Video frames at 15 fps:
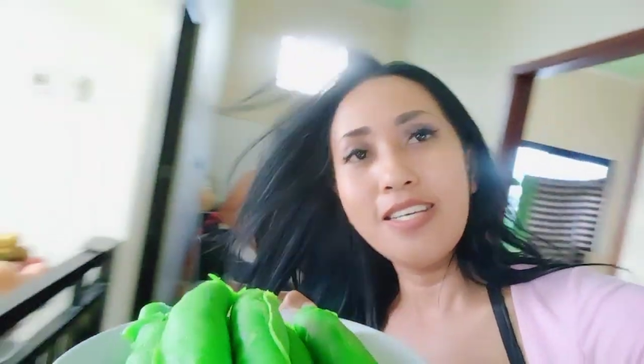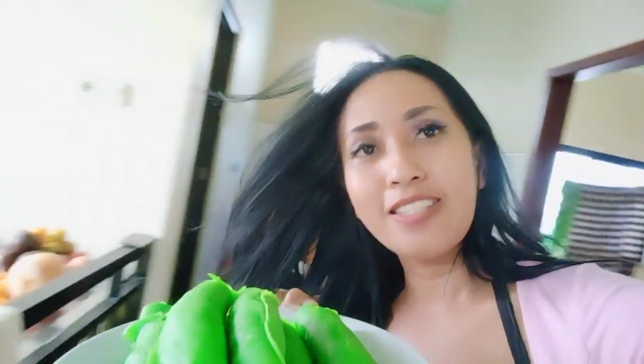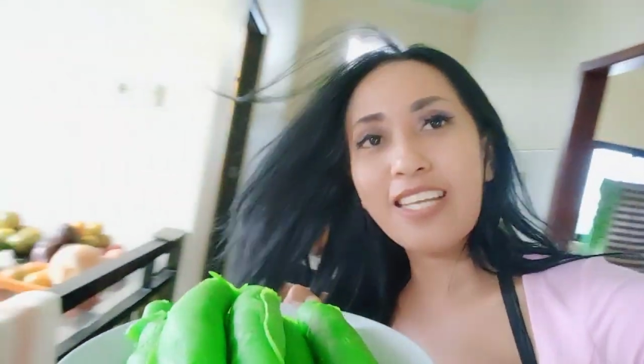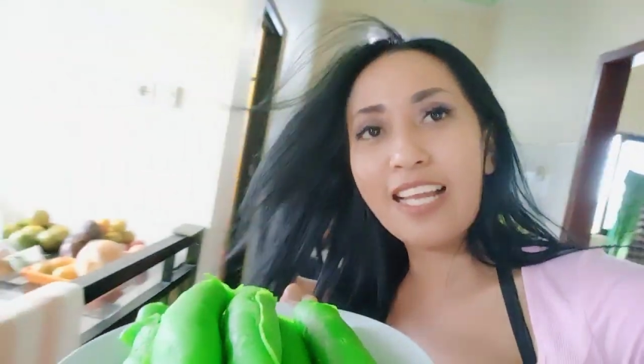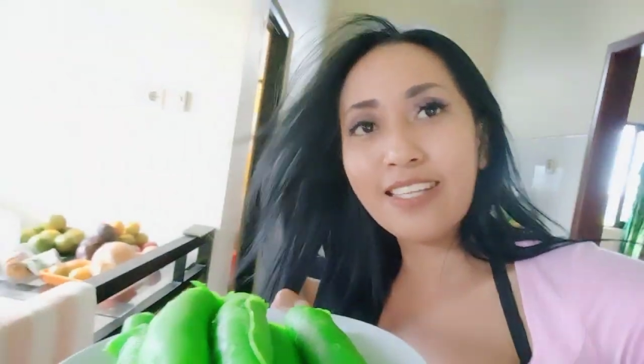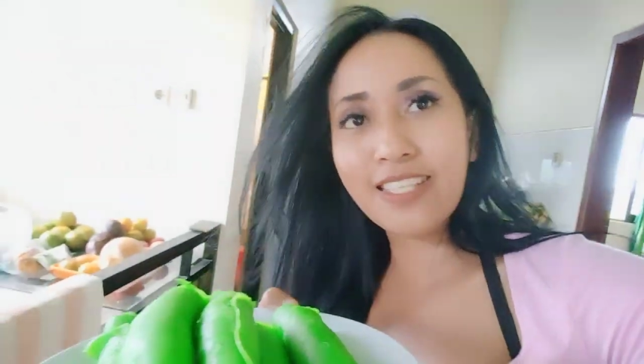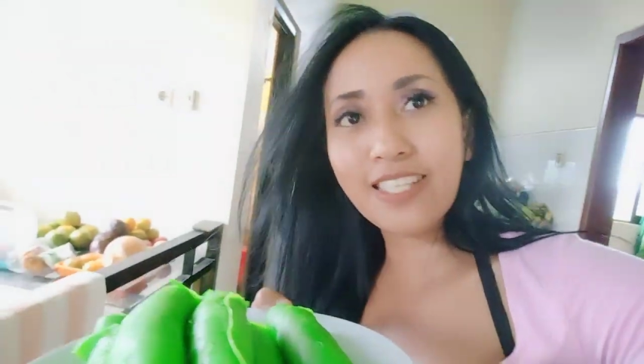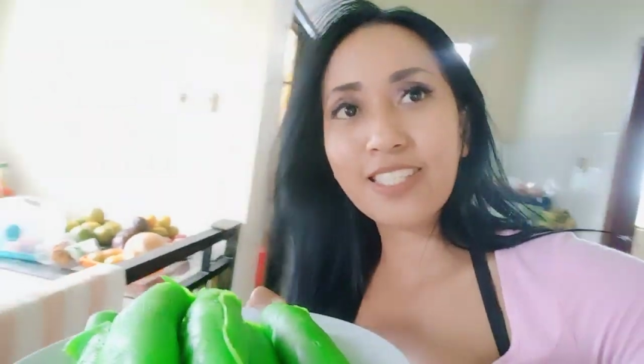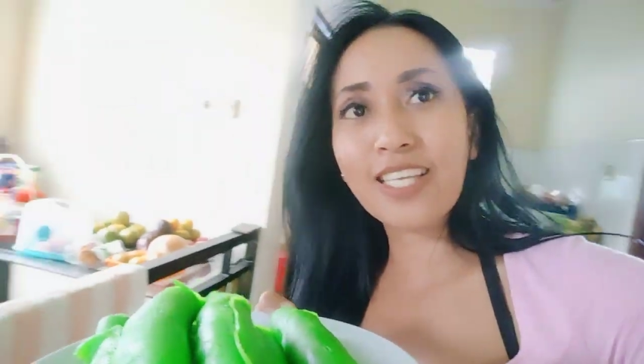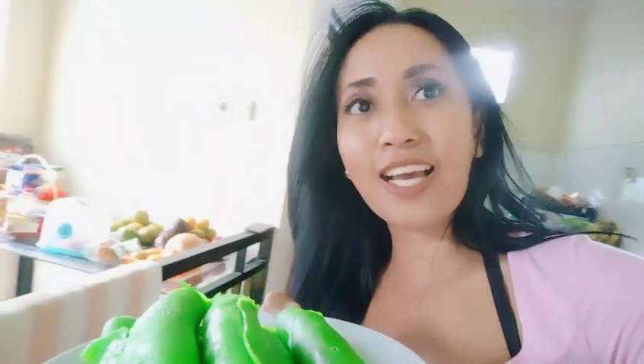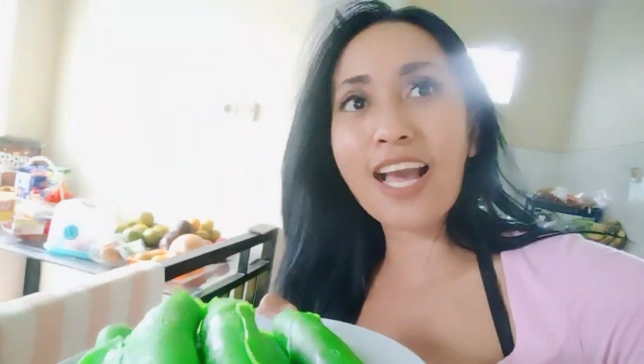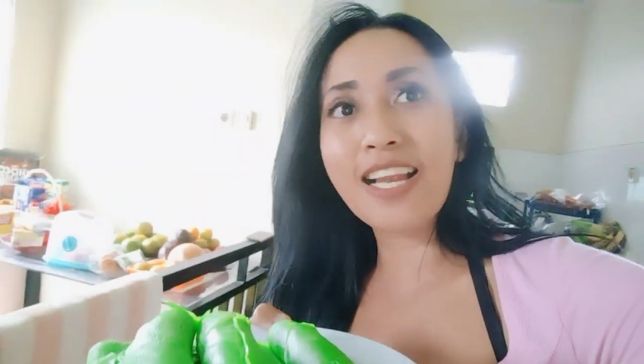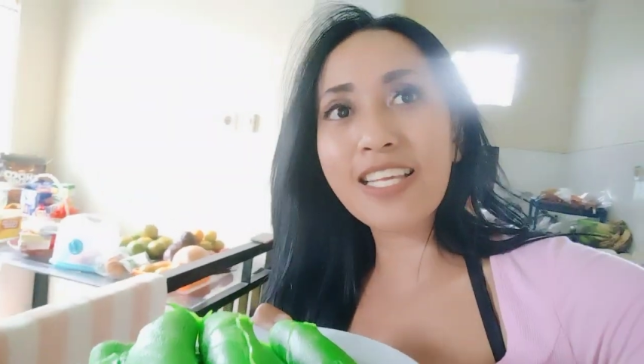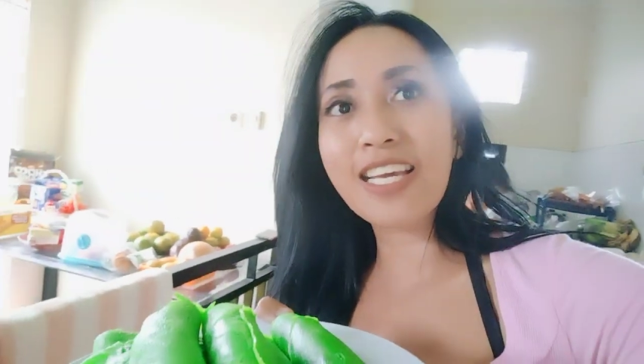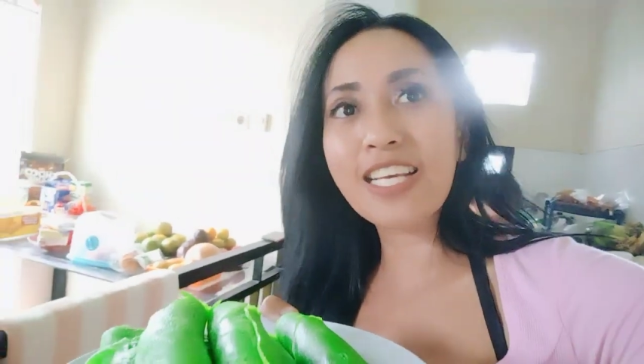cantik
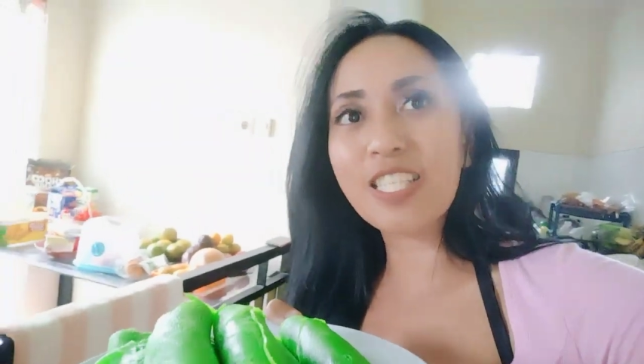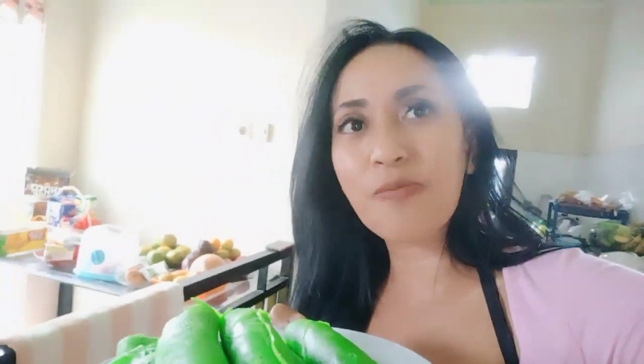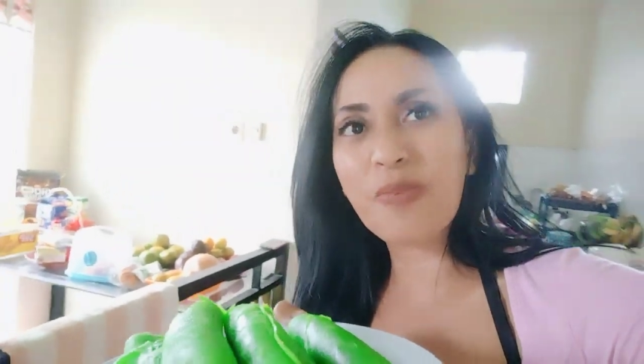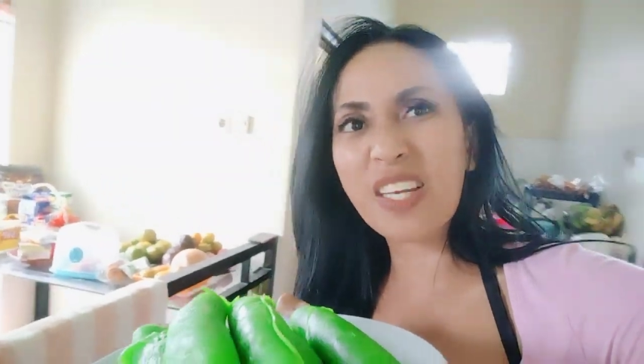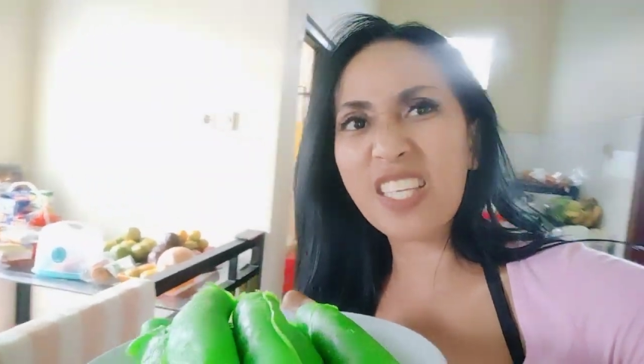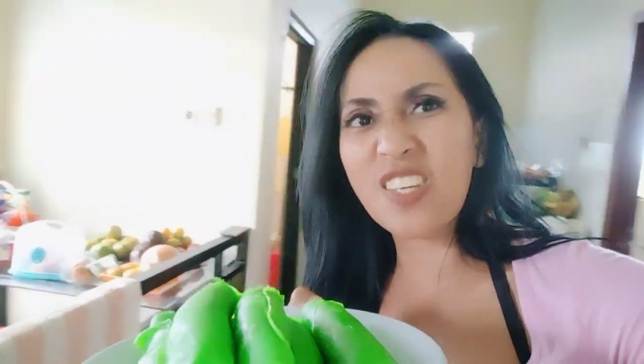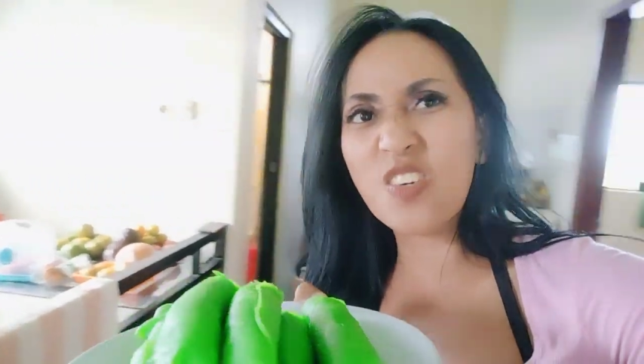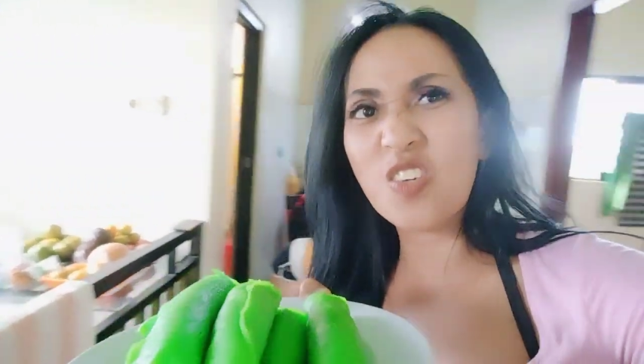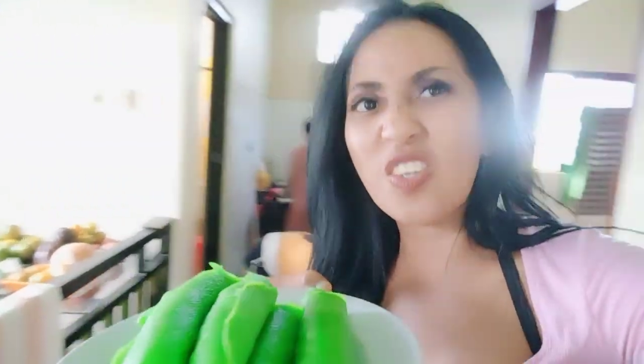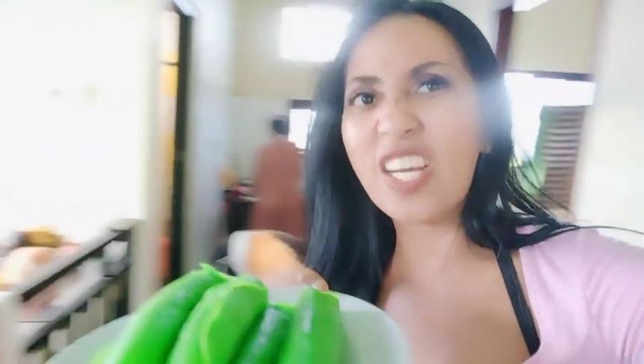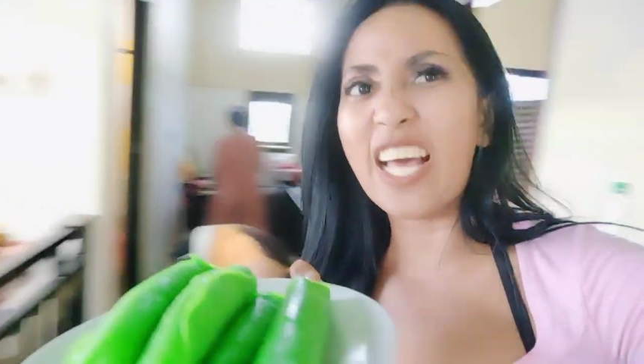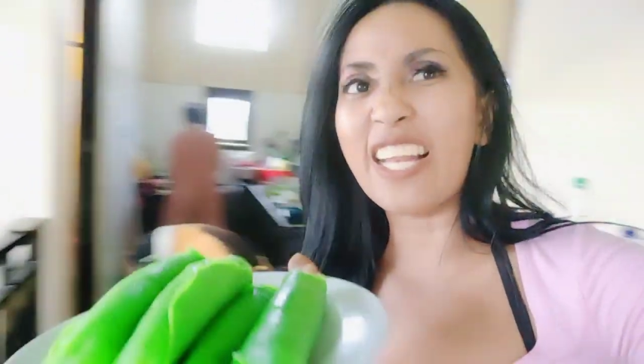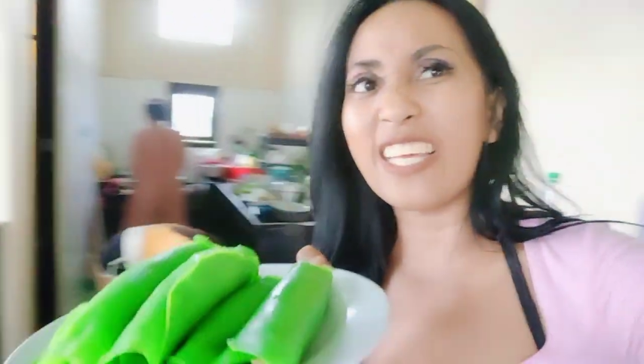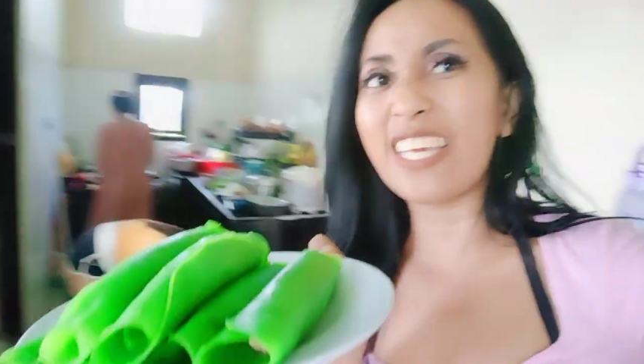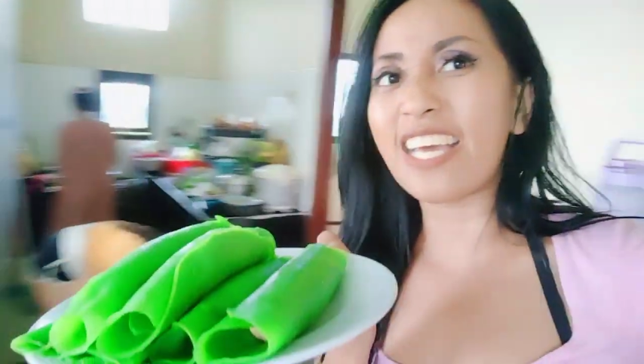sekali ya seperti guru
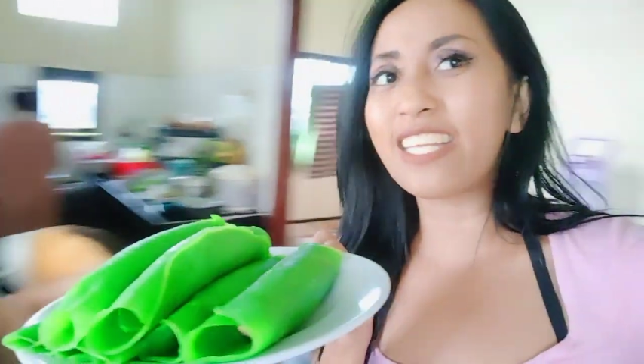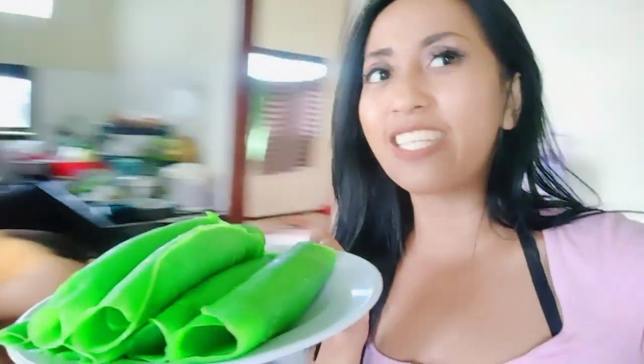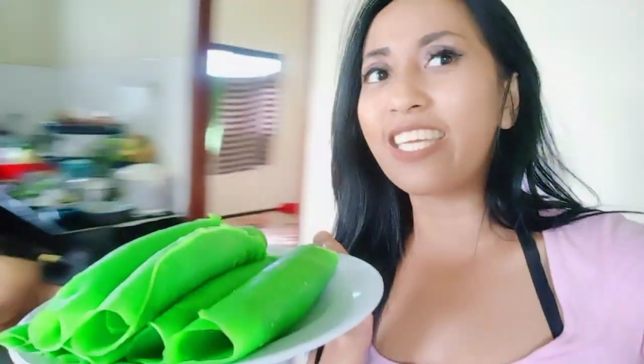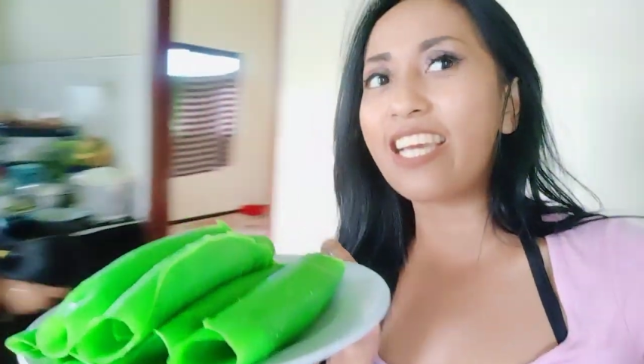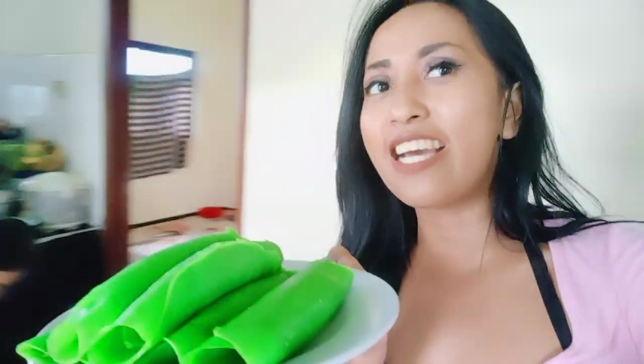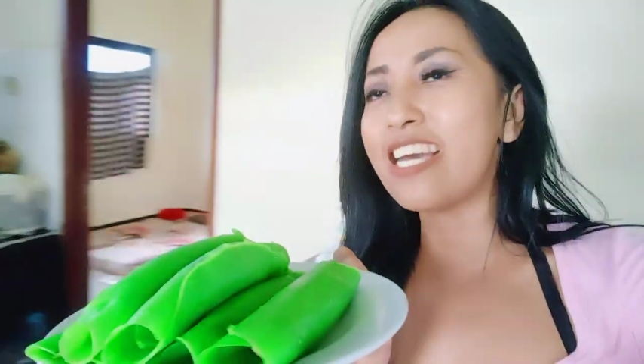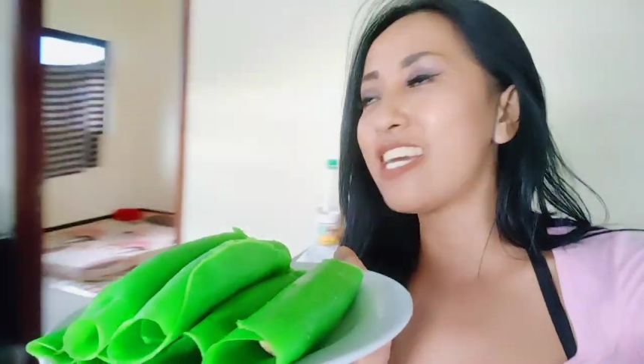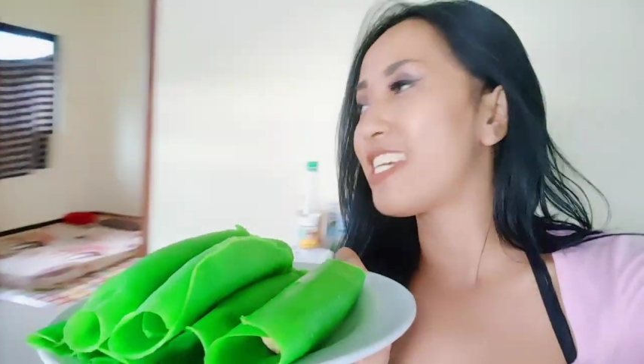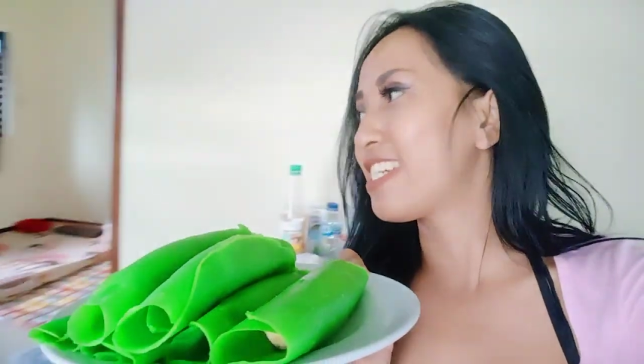kalian ya.